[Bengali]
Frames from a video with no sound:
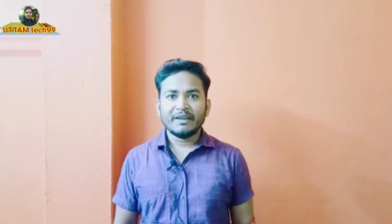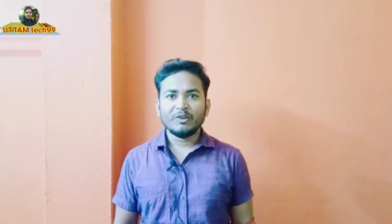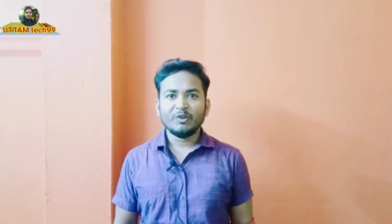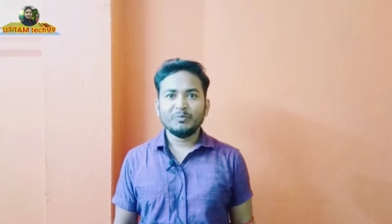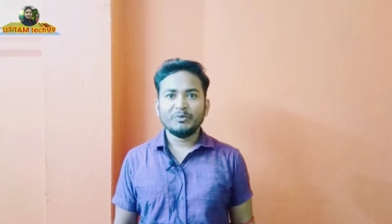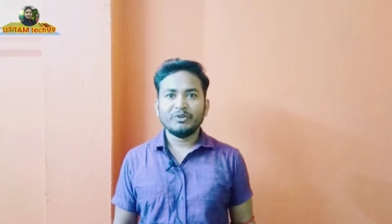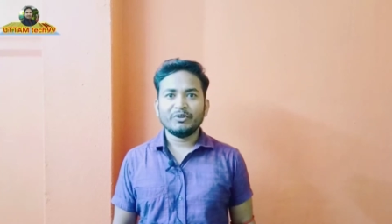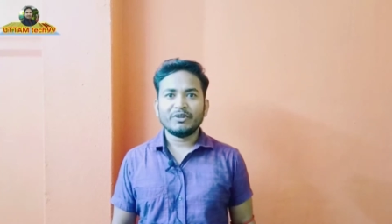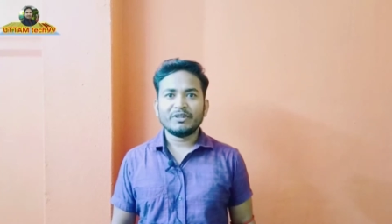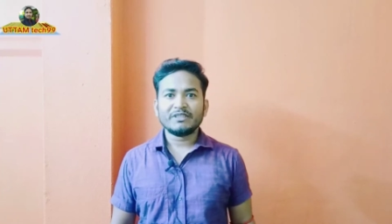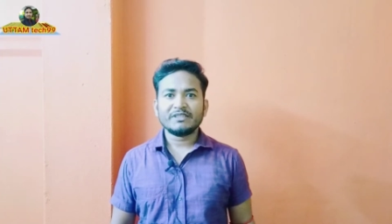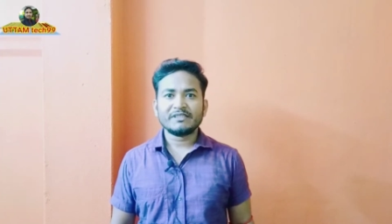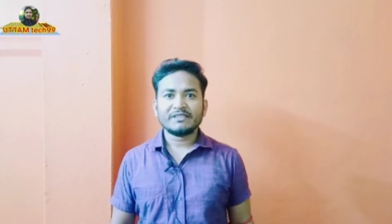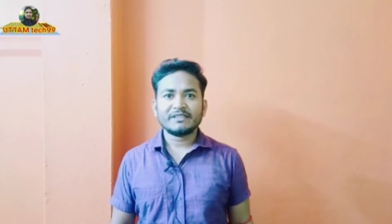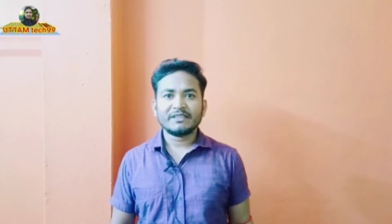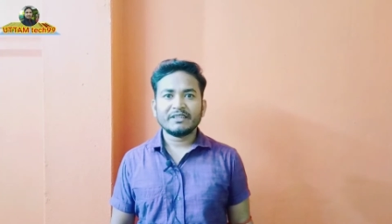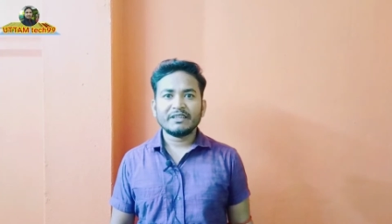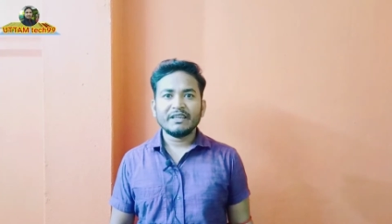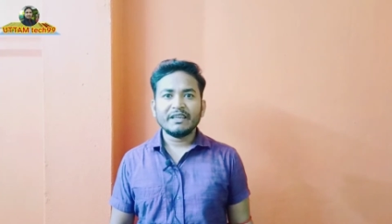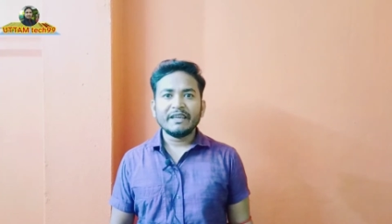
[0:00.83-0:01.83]
হ্যালো ভিওয়ার্স
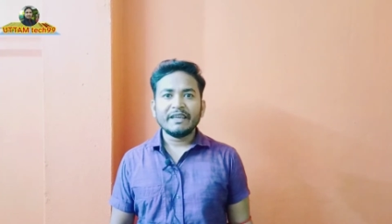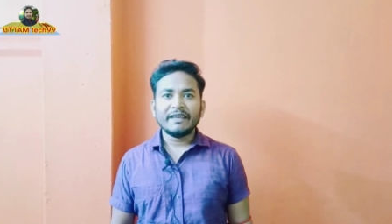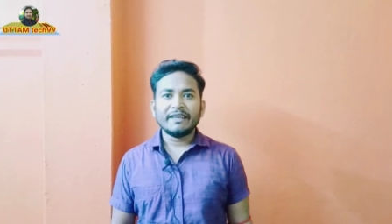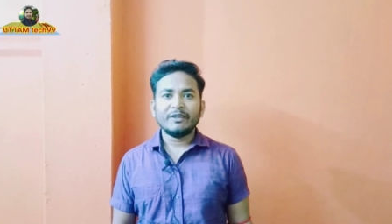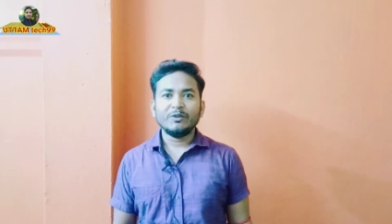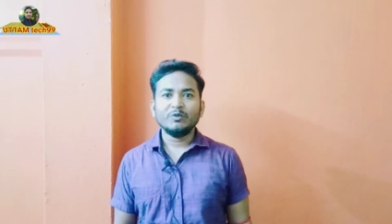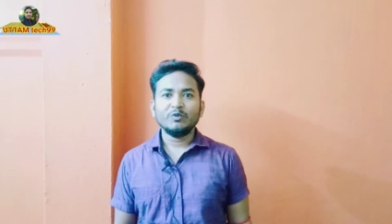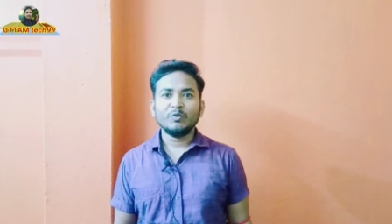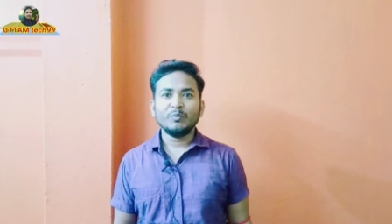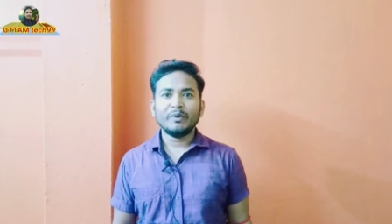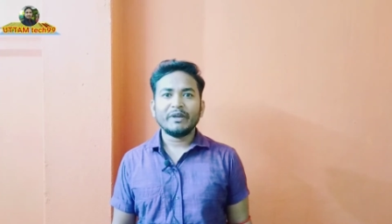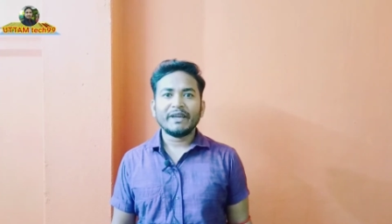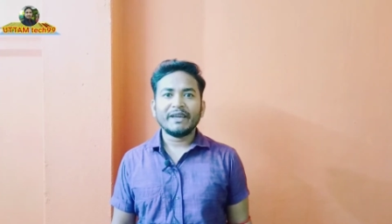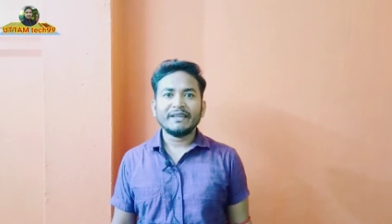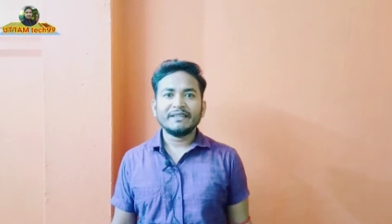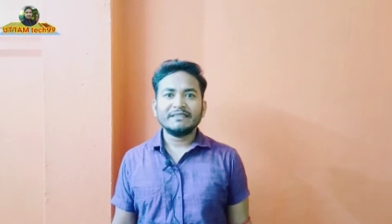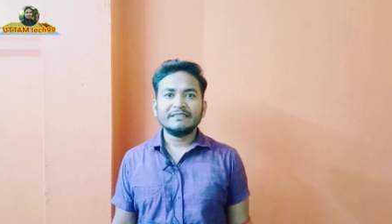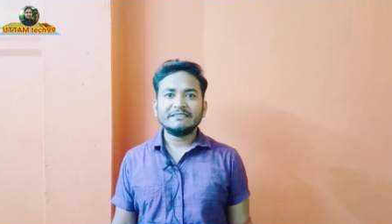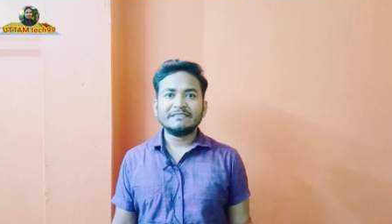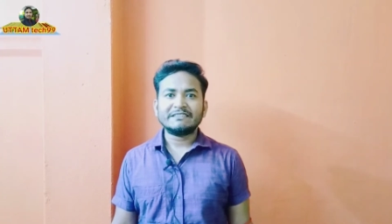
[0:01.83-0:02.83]
ইউটিউবে
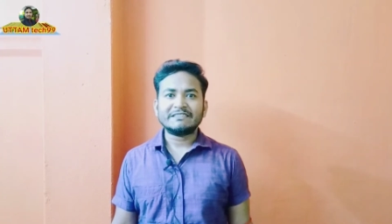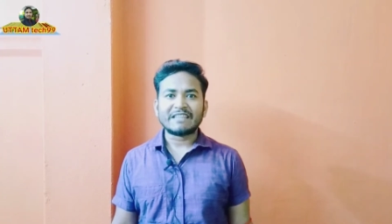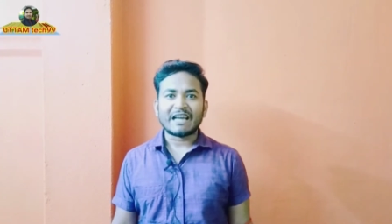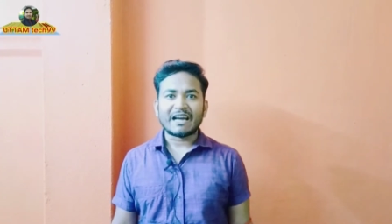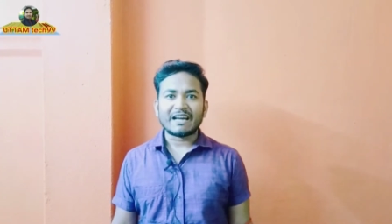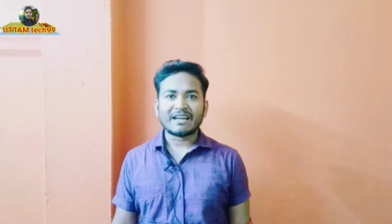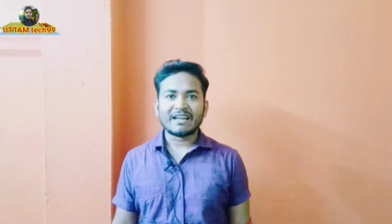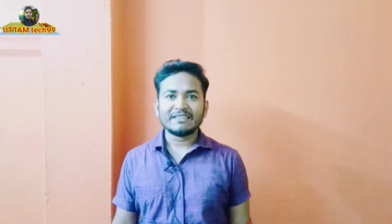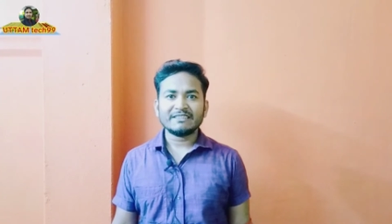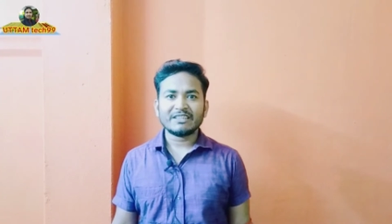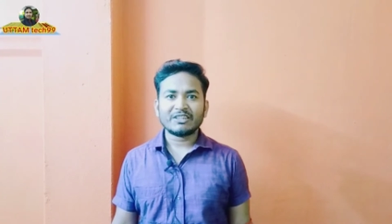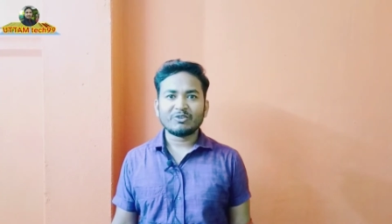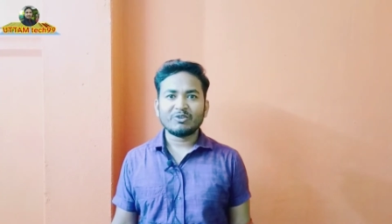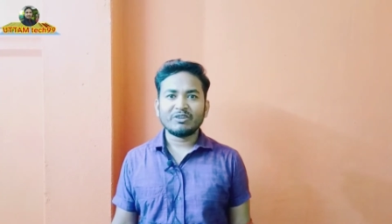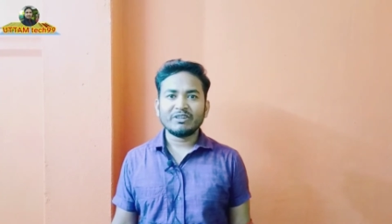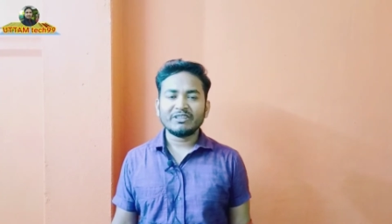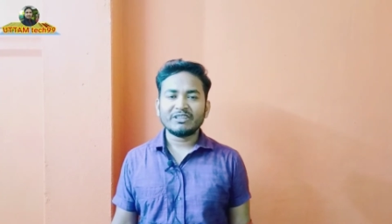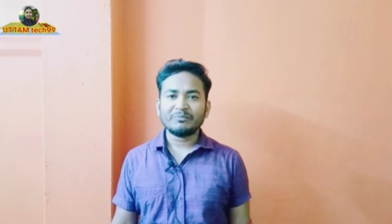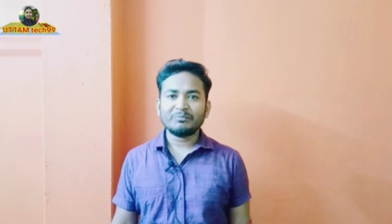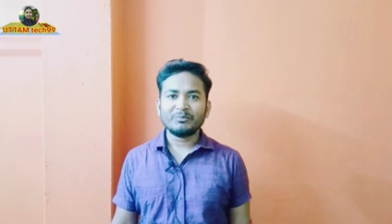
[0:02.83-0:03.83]
চার হাজার
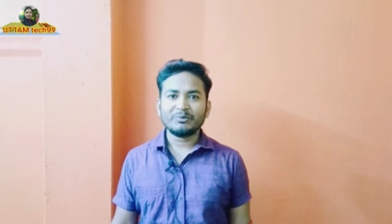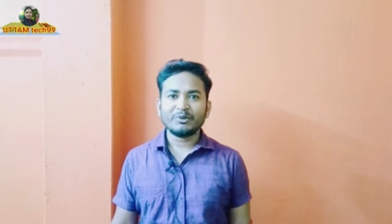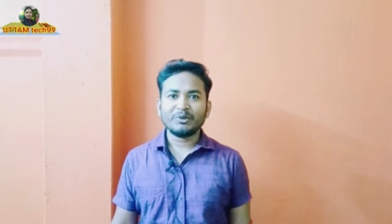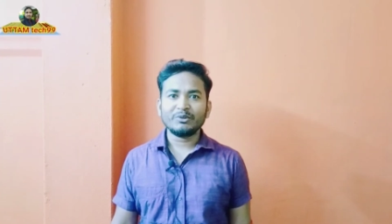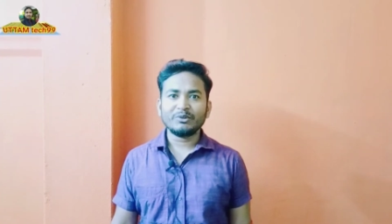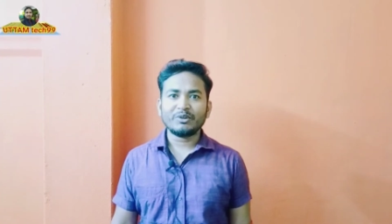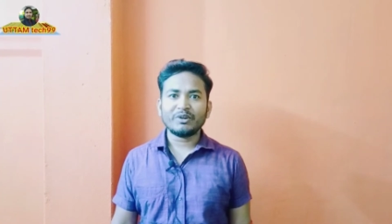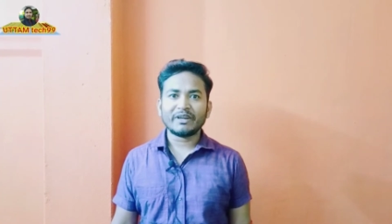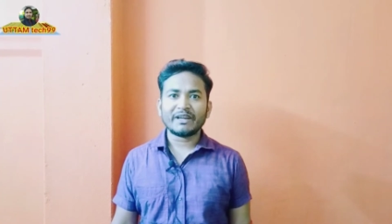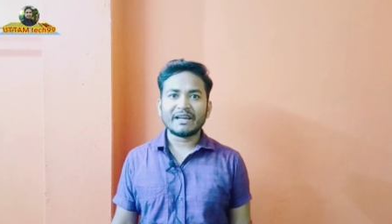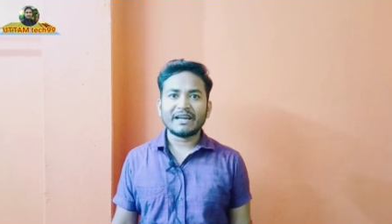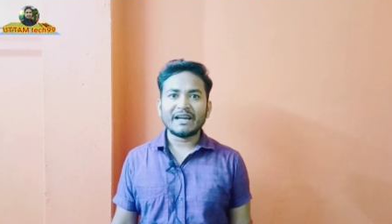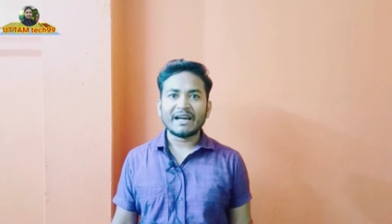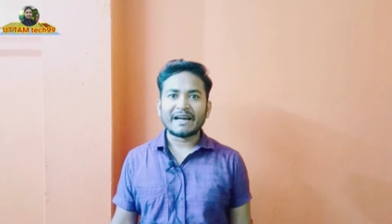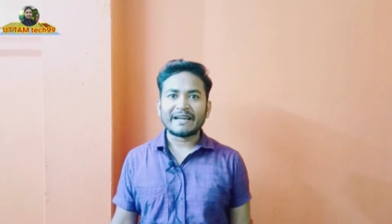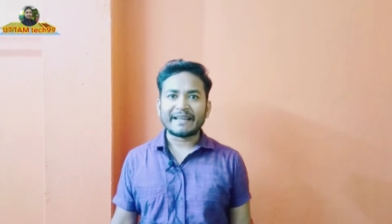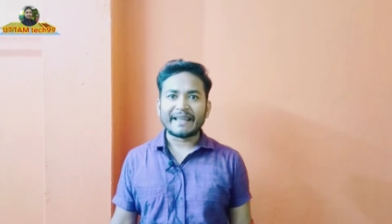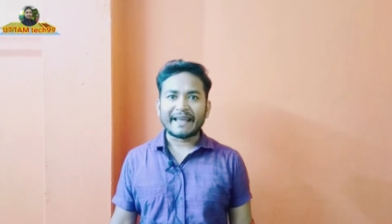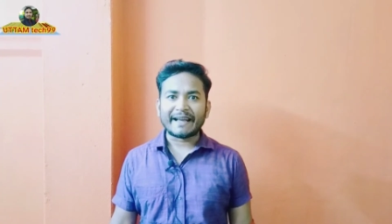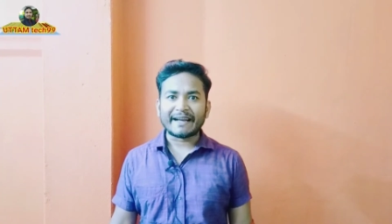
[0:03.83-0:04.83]
ঘন্টা পূরণ করা
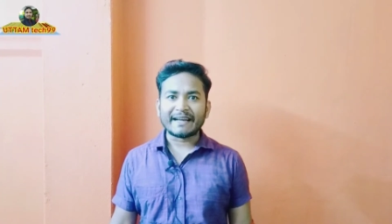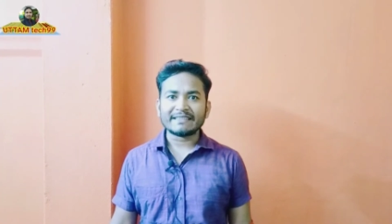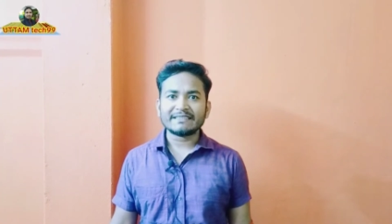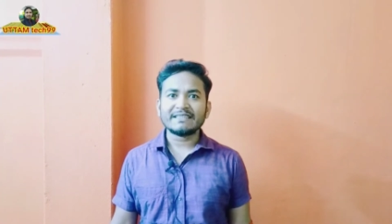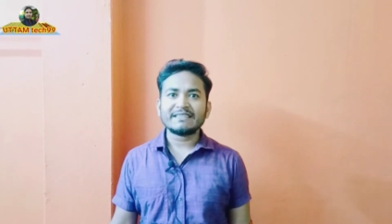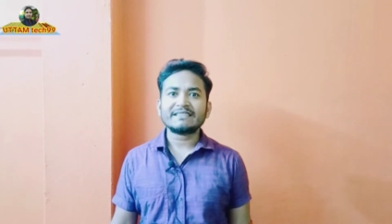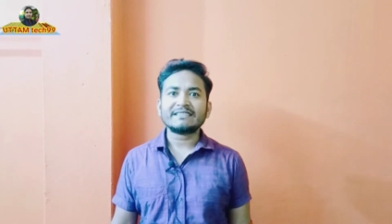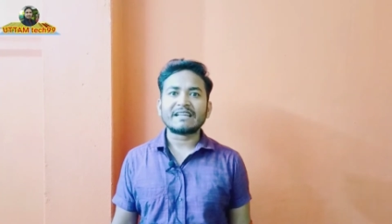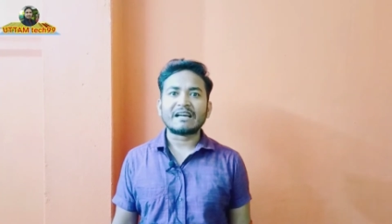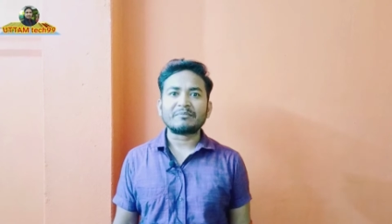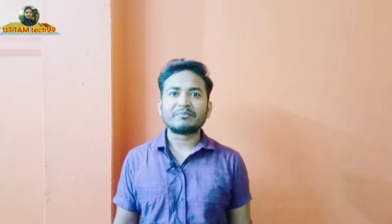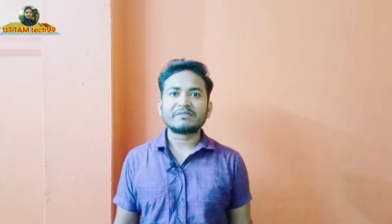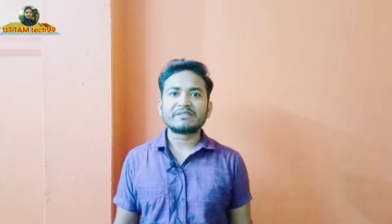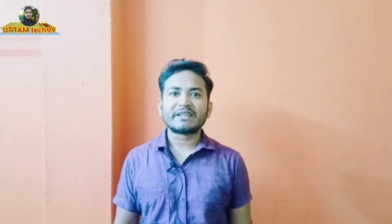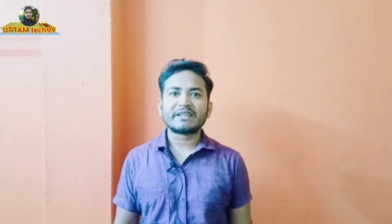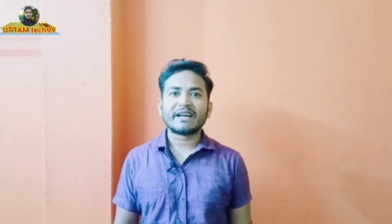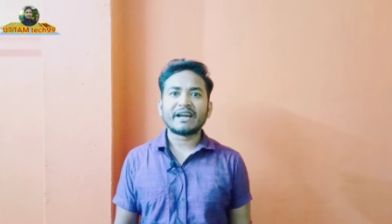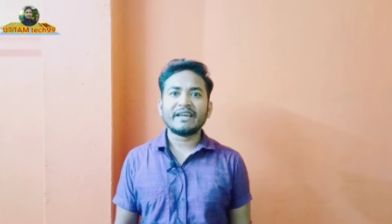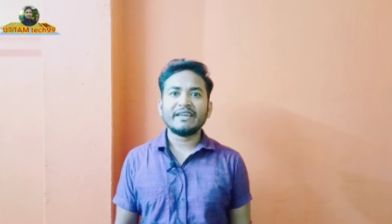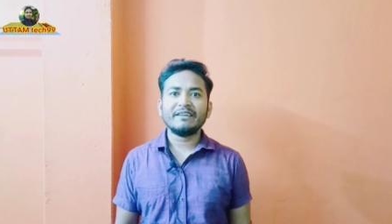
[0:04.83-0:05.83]
আর এক হাজার
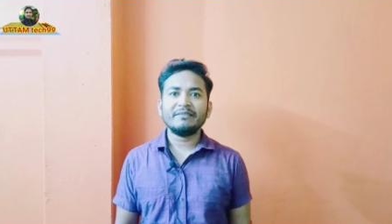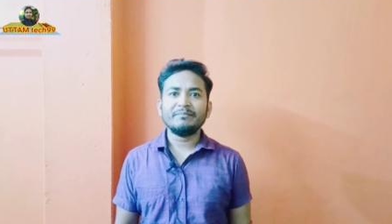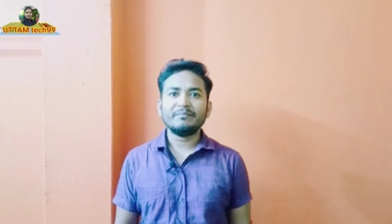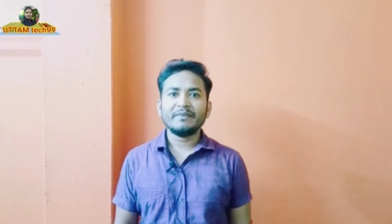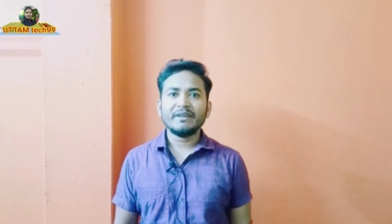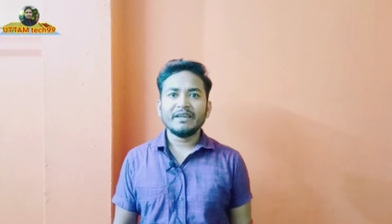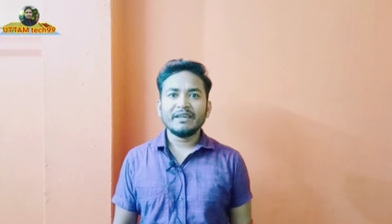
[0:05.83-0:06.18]
সাবস্ক্রাইব